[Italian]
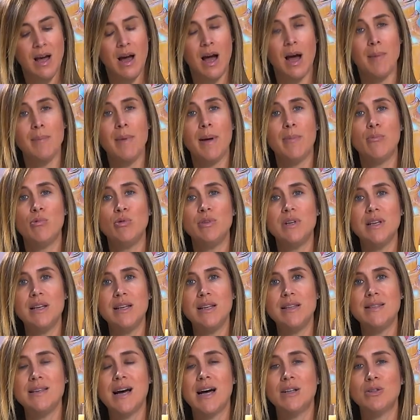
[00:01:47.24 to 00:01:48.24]
abbiamo
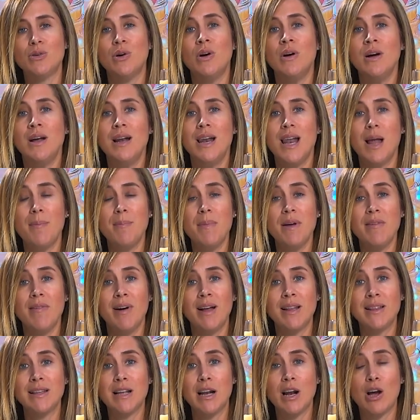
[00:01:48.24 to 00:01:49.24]
utilizzato la
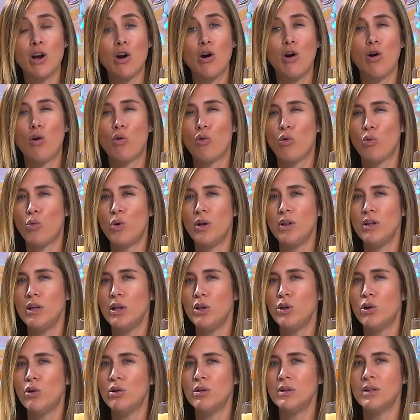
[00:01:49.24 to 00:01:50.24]
bevanda al cocco quindi
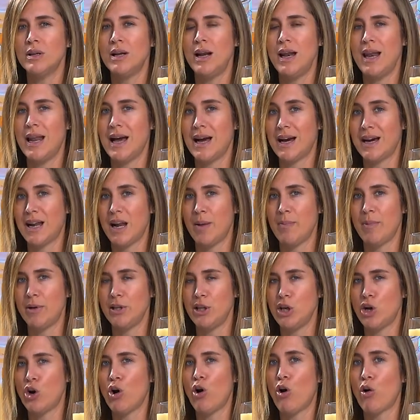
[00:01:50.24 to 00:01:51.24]
non la crema
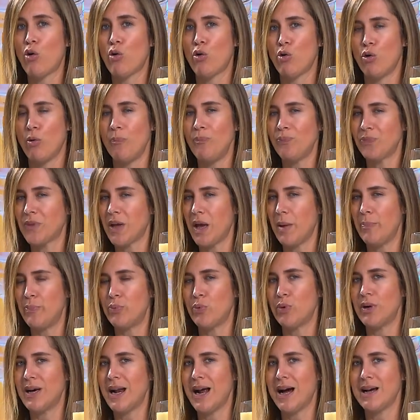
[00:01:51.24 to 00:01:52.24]
di cocco che è
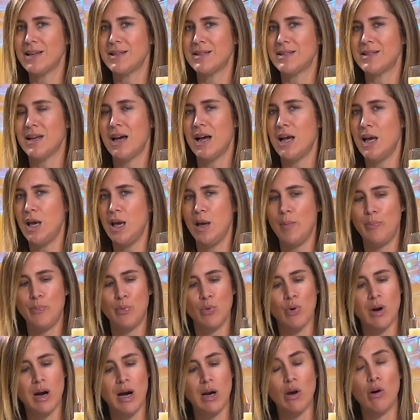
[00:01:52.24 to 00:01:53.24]
più grassa e
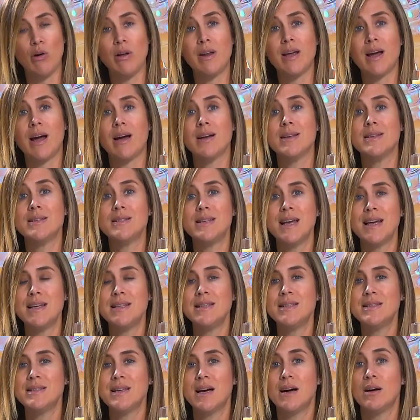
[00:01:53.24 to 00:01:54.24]
più calorica
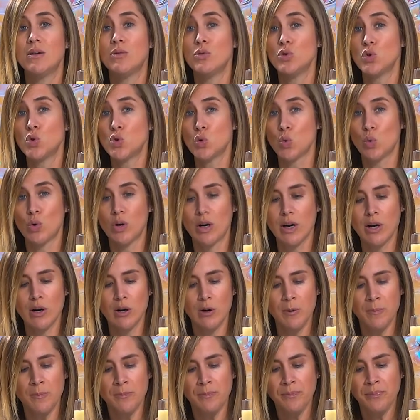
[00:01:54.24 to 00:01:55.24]
senza
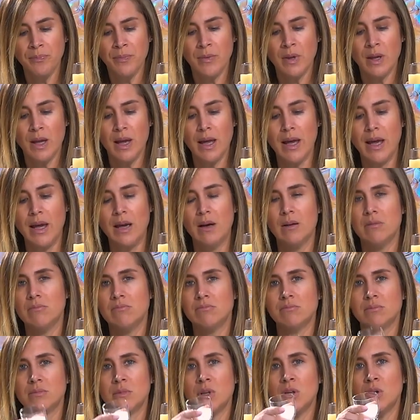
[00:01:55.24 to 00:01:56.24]
zucchero e
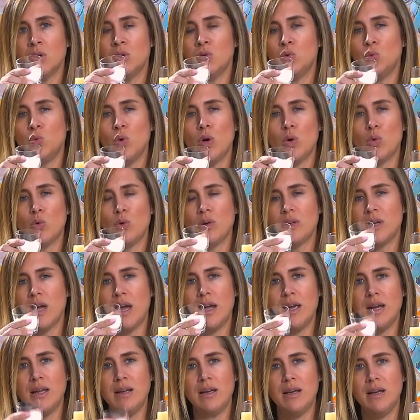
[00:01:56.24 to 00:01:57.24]
due
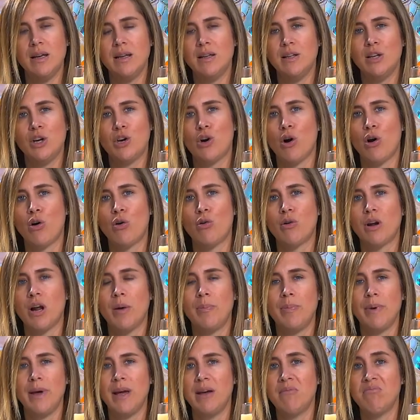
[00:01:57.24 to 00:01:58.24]
cucchiaini di cocco
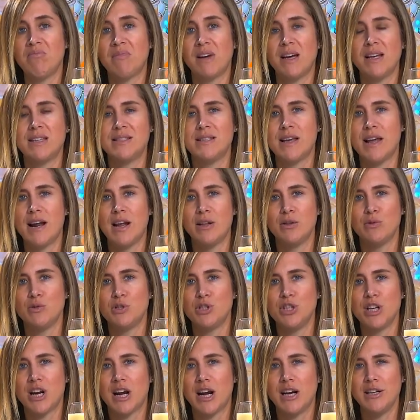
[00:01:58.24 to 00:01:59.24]
rapé che saranno
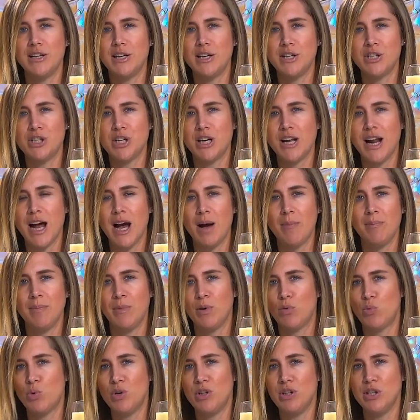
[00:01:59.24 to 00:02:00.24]
circa 10
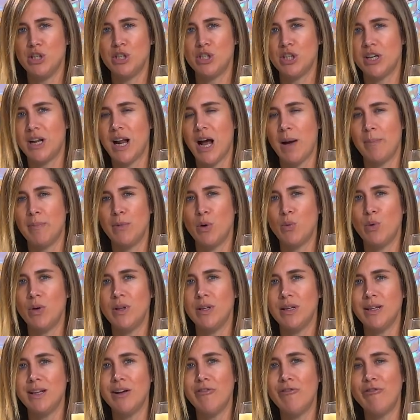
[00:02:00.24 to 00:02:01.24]
grammi 15 grammi
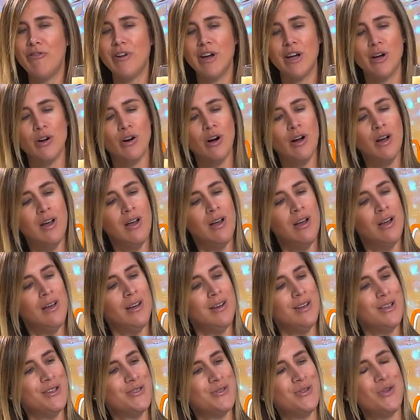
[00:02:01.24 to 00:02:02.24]
quindi davvero
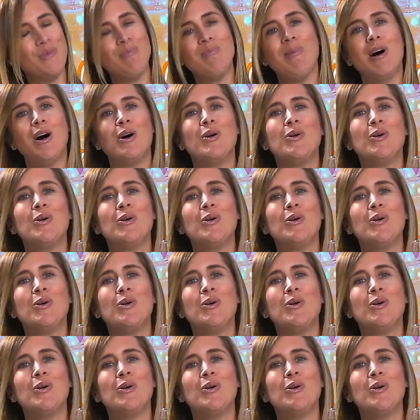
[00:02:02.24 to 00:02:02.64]
insomma